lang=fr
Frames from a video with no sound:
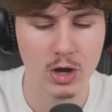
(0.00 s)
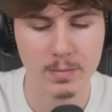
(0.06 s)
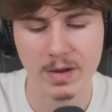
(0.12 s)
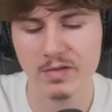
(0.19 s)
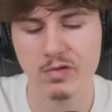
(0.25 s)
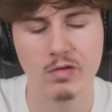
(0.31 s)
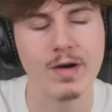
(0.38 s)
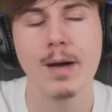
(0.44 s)

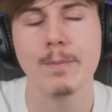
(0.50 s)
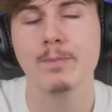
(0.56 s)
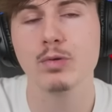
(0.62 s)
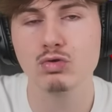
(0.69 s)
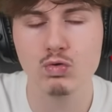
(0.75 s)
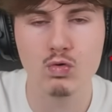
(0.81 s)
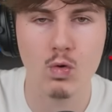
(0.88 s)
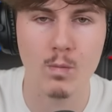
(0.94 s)
Bref, on va un
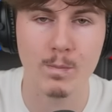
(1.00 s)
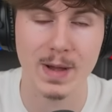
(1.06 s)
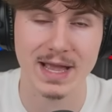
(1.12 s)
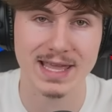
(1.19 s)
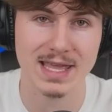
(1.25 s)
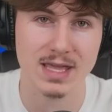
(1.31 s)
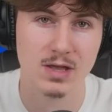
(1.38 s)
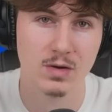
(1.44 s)
peu tout
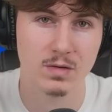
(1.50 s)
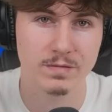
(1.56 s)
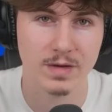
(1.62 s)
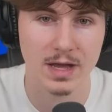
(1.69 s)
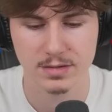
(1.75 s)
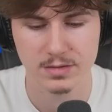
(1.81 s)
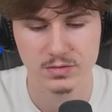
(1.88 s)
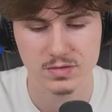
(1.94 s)
comparer et on
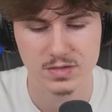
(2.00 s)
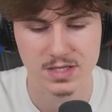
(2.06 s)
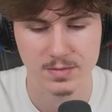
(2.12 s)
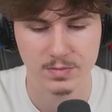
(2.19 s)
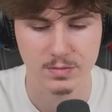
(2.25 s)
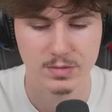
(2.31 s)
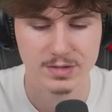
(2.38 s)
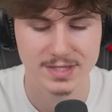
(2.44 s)
va tout
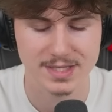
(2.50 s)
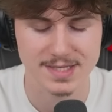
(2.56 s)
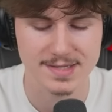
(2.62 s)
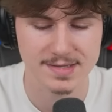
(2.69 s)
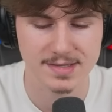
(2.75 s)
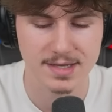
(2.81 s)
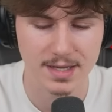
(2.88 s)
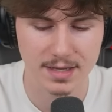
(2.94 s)
simplement
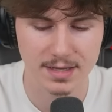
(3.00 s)
désigner un